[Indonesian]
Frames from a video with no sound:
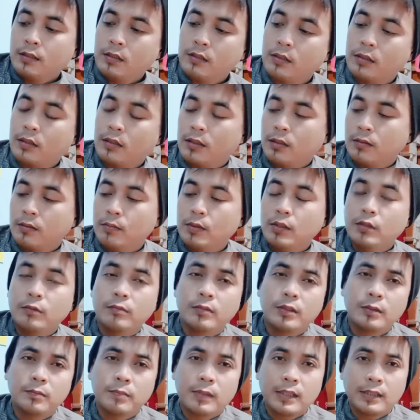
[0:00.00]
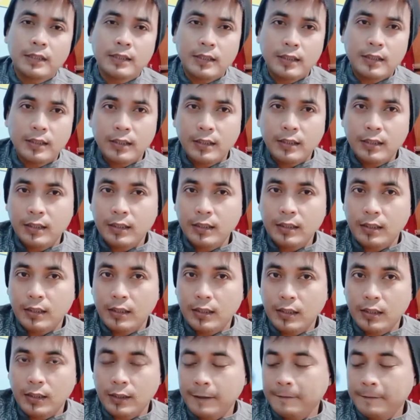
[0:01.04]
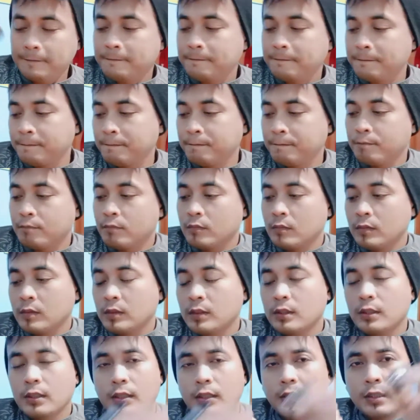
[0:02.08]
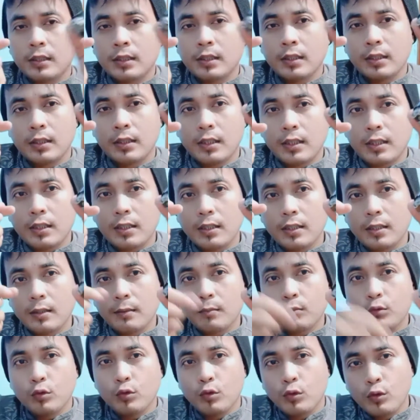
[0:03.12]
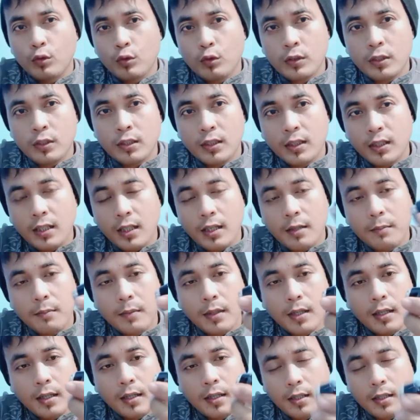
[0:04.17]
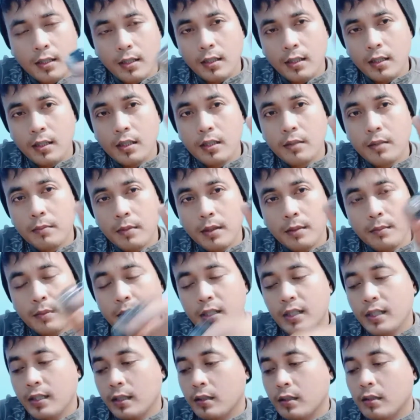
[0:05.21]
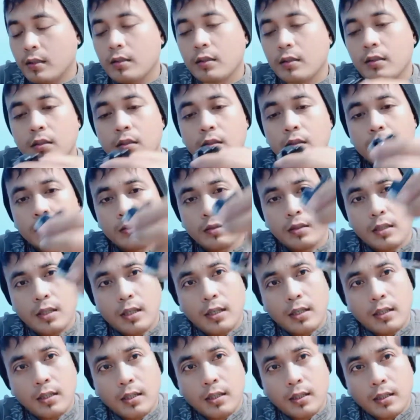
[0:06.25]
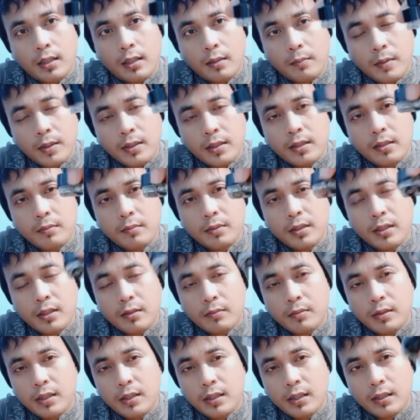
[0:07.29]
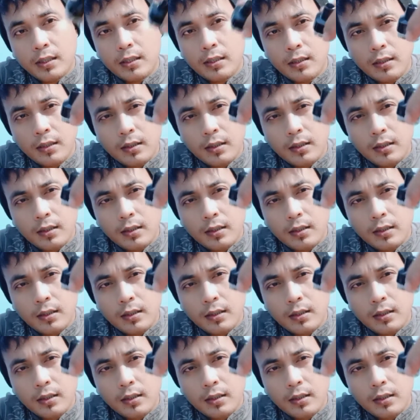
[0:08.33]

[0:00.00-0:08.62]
kalau belum dipasang di sini kita rendam dulu selama 5 menit agar kapasnya benar-benar